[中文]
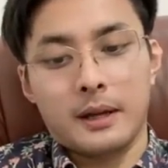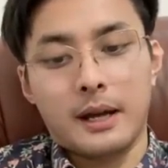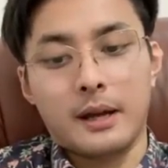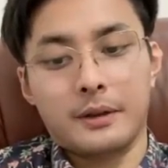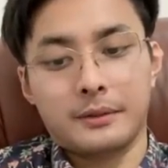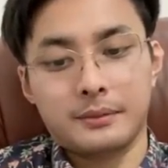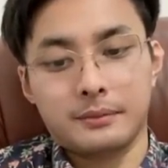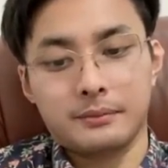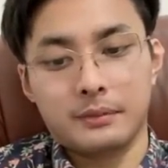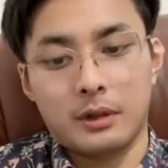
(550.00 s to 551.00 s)
啊，
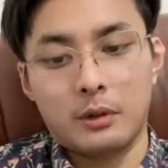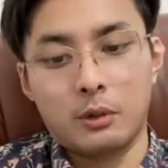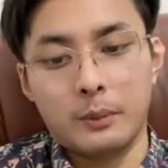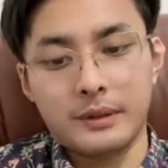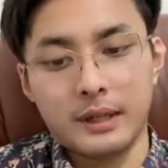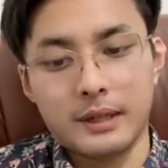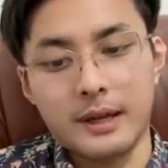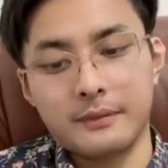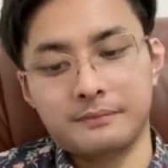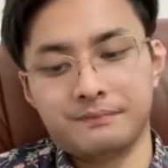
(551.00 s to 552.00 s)
哦，我们再来
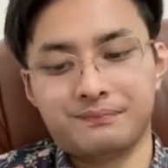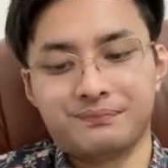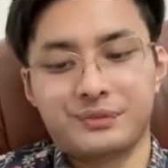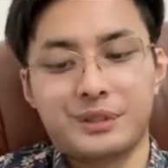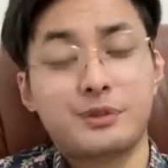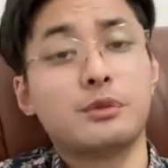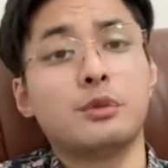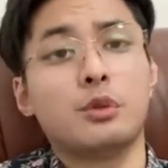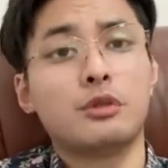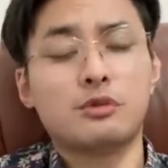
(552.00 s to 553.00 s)
看，
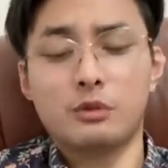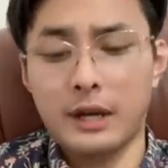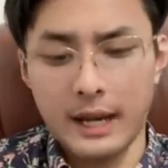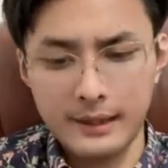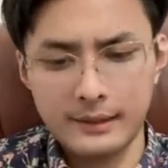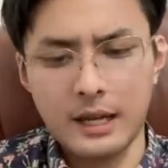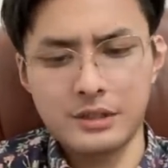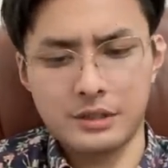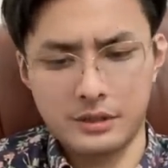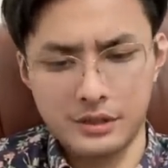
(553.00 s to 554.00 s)
中国驻韩大
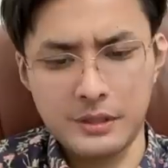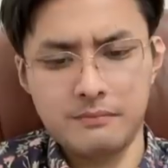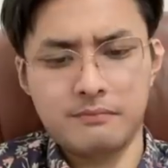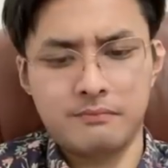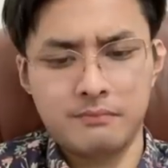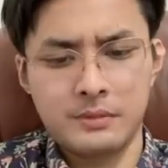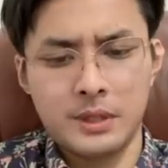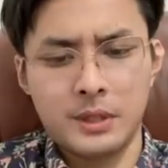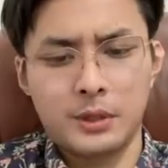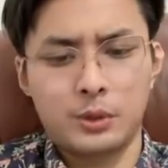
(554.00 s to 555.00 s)
使称，
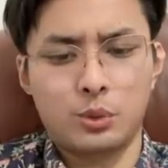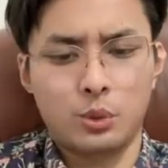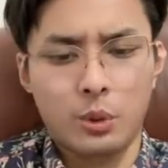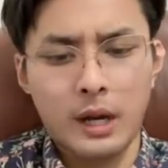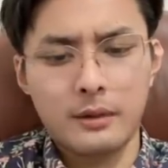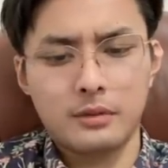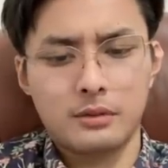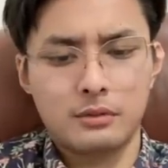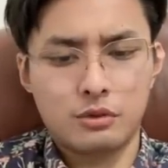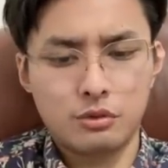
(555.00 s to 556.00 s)
赌华。
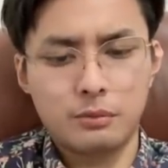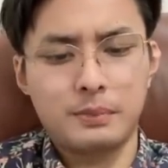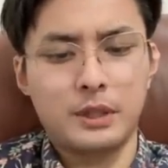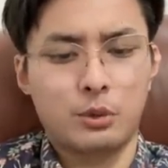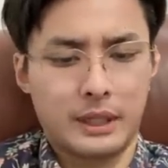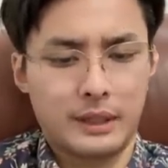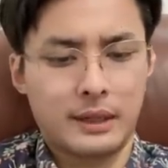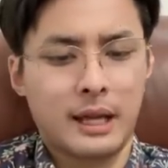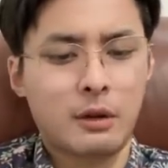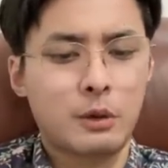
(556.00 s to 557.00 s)
书必毁。
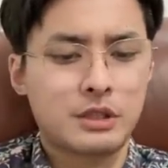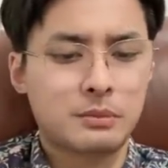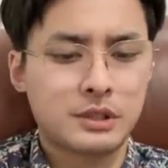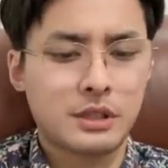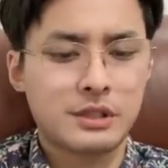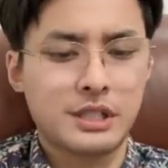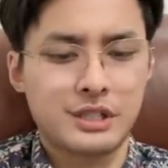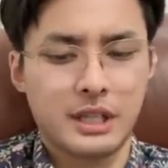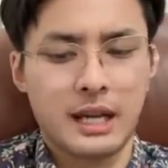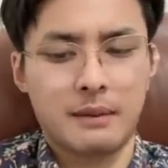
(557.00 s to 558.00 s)
韩国外交部召见
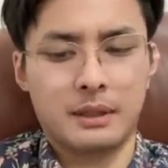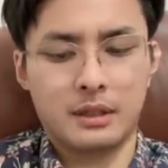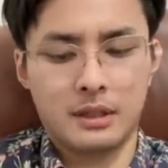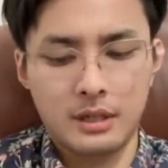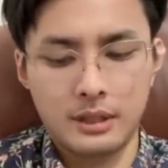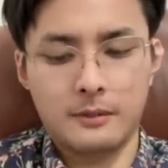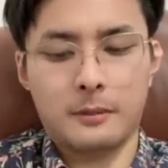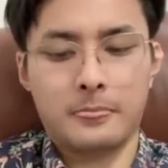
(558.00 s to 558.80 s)
秦海明抗议。